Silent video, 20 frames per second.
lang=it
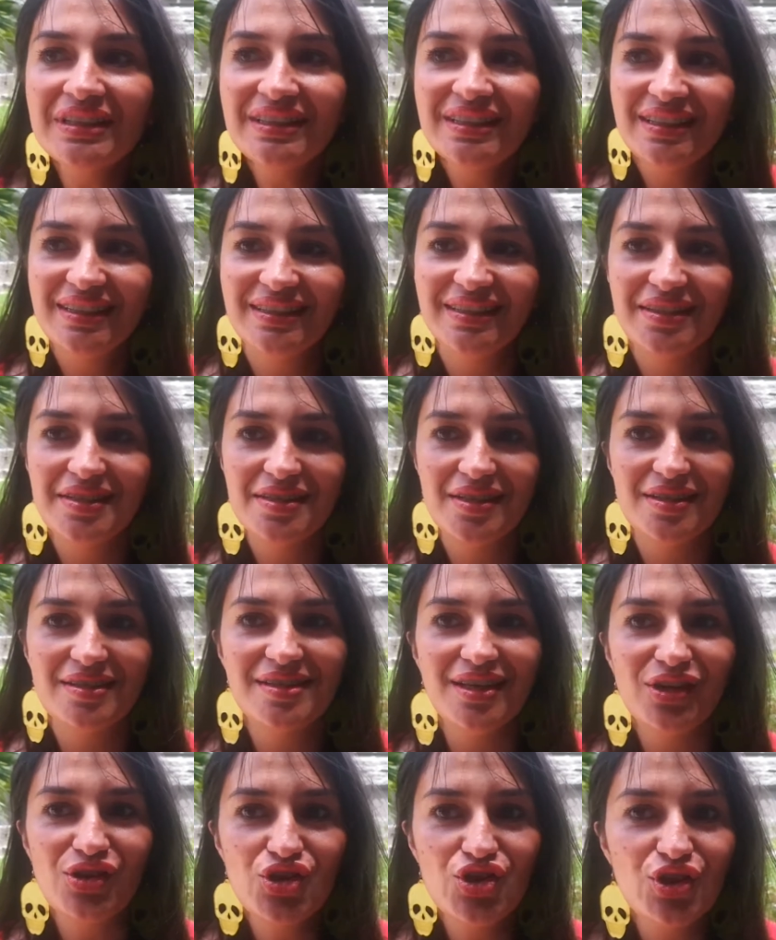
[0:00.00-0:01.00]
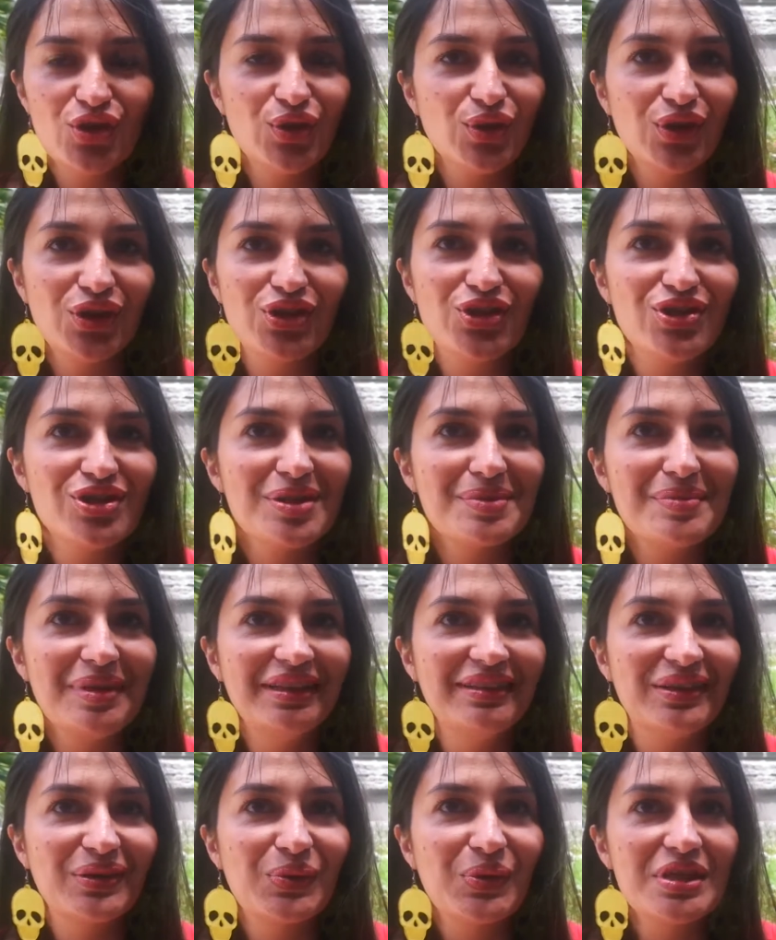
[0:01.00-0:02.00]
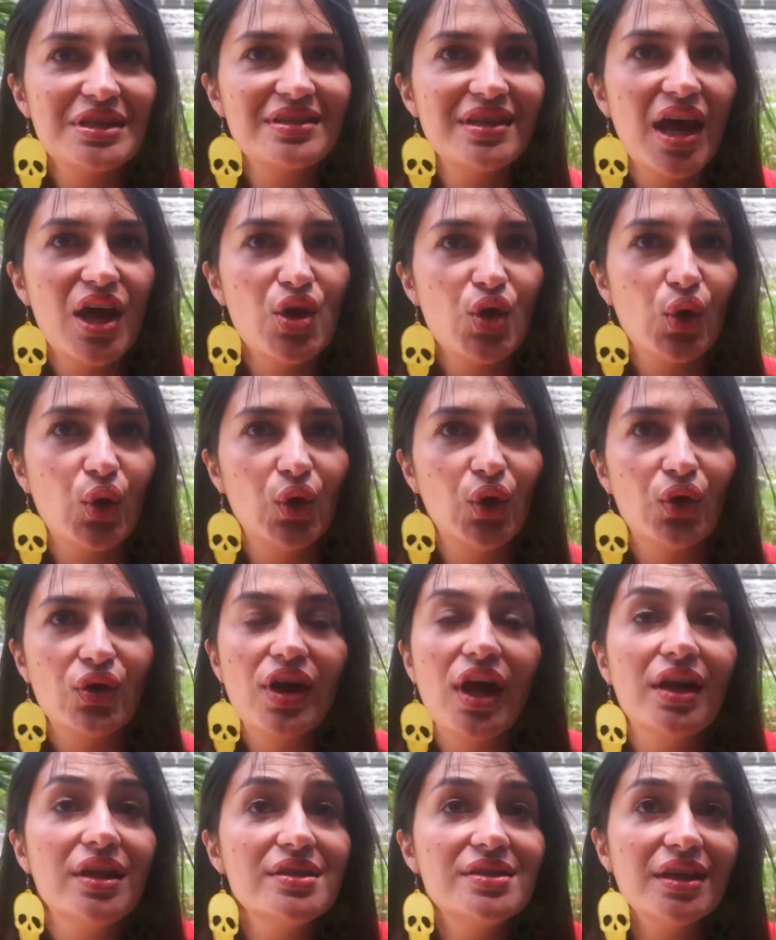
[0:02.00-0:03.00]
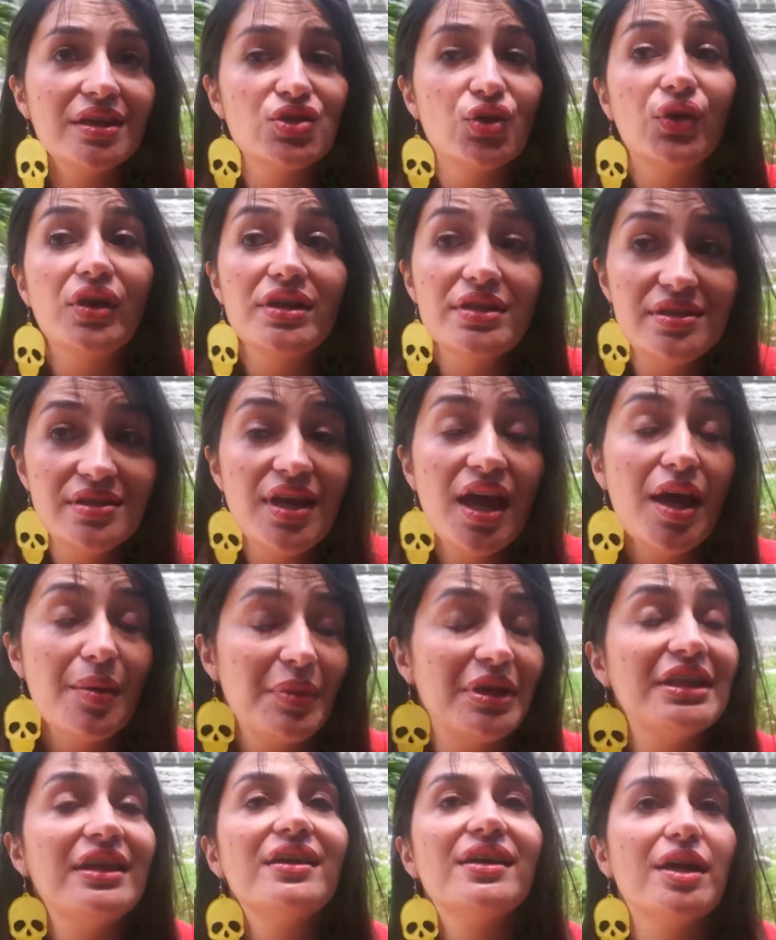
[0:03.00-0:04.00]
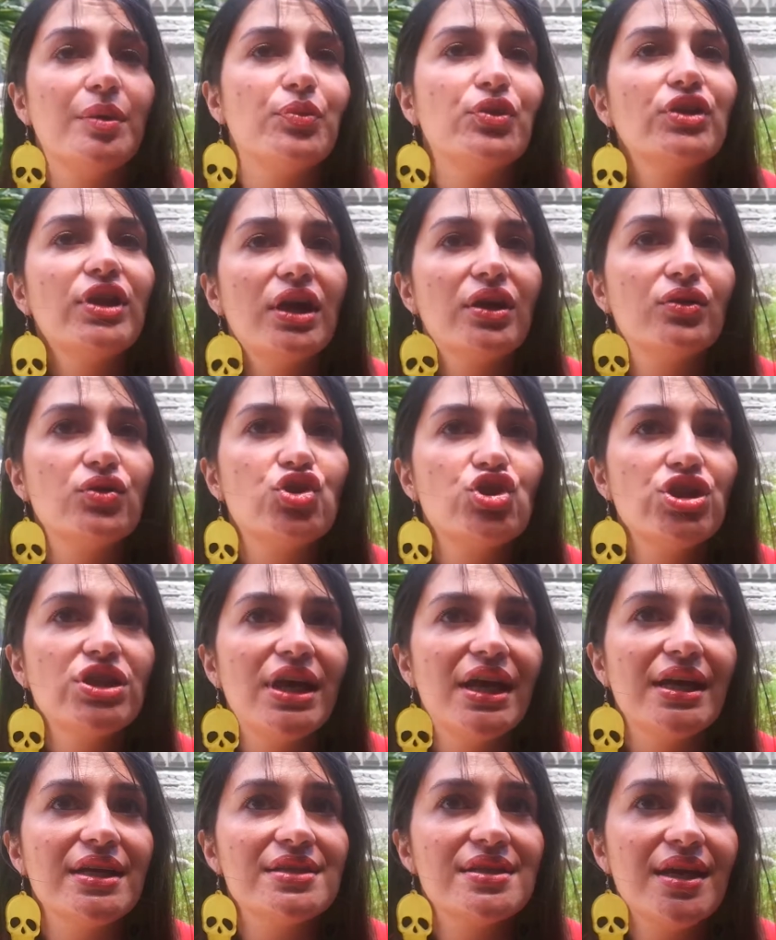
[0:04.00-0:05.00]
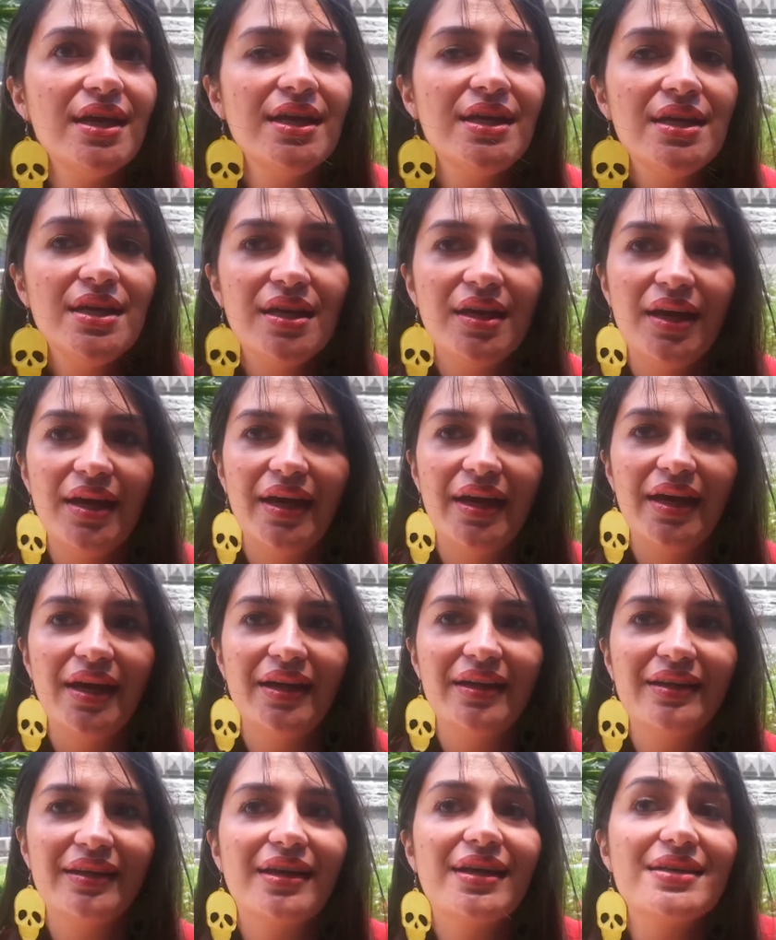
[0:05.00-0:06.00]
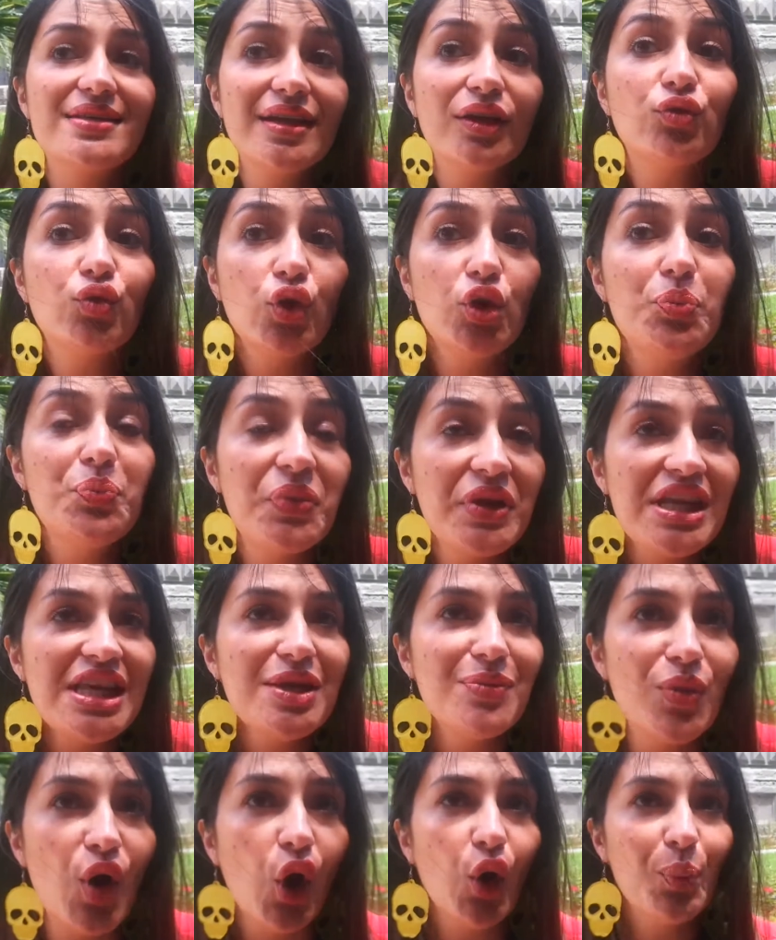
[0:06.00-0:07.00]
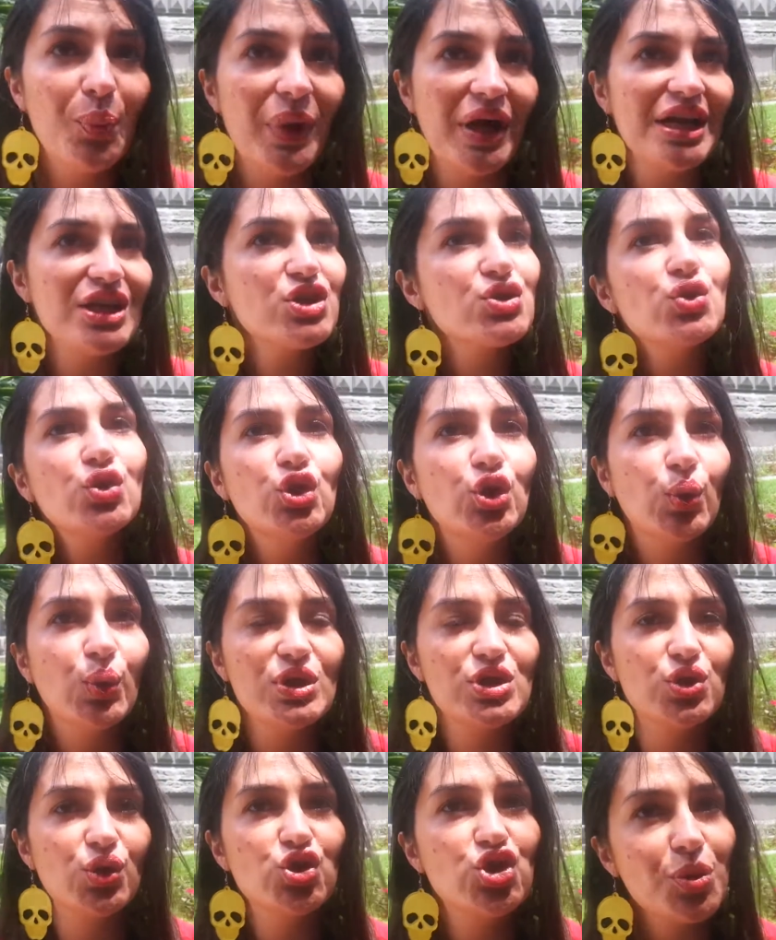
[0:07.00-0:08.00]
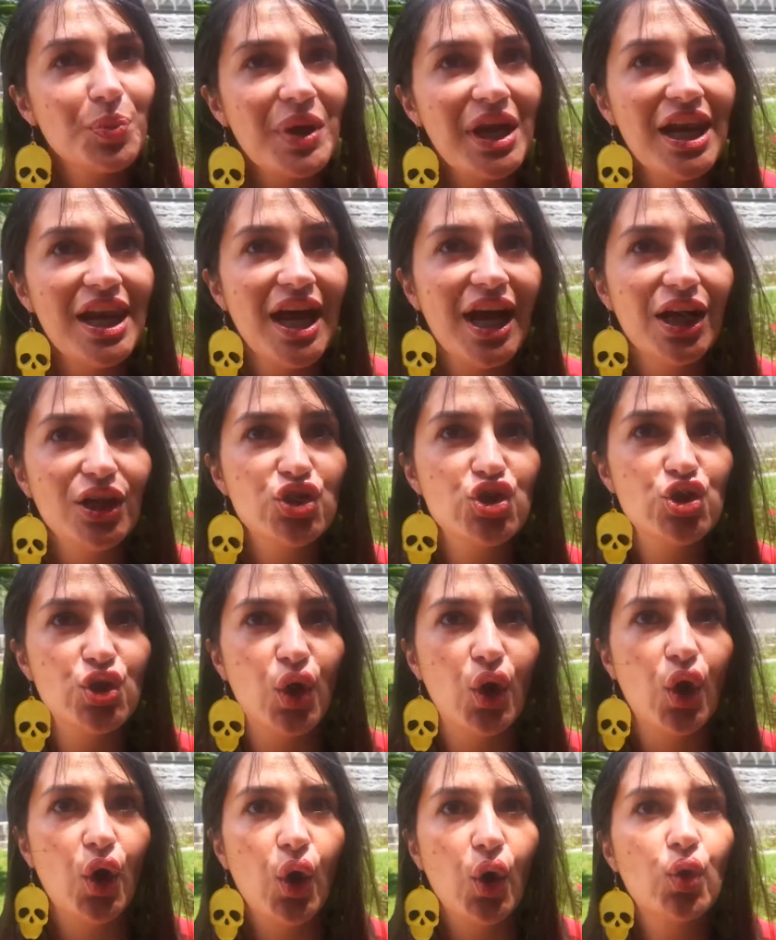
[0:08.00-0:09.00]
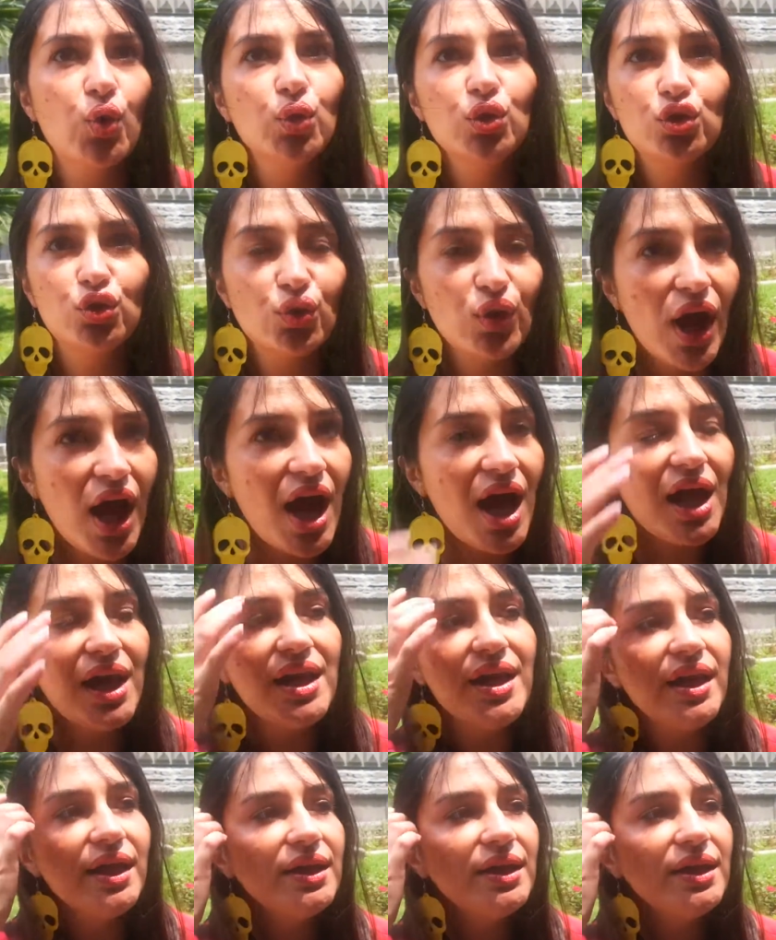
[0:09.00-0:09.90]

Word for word: eh, si è sancito decisamente quest'anno con l'organizzazione insieme del Capodanno cinese eh, che è stato il primo passo di questo gemellaggio culturale,